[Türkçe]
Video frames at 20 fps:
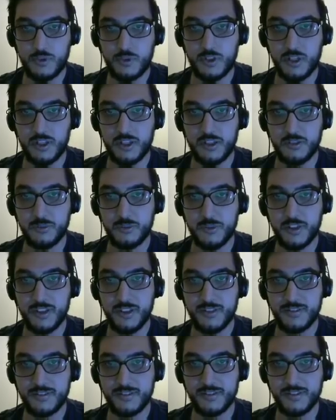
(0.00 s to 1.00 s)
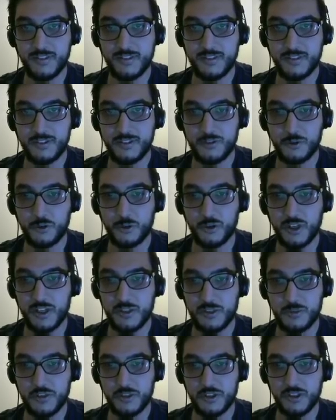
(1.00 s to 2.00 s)
Denedim de. Denedim. Çok
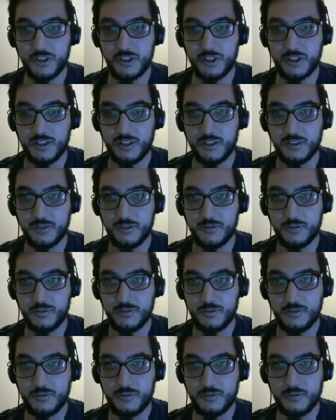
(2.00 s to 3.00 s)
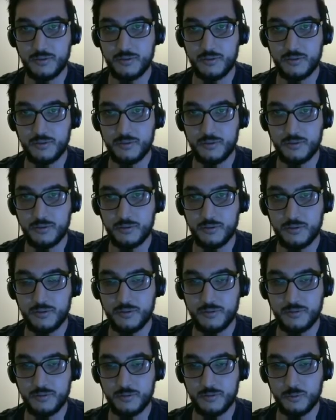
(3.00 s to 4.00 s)
az bir canı kaldı. Harbi çok az.
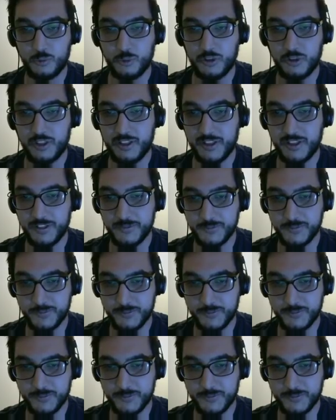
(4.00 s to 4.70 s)
Ultiledim.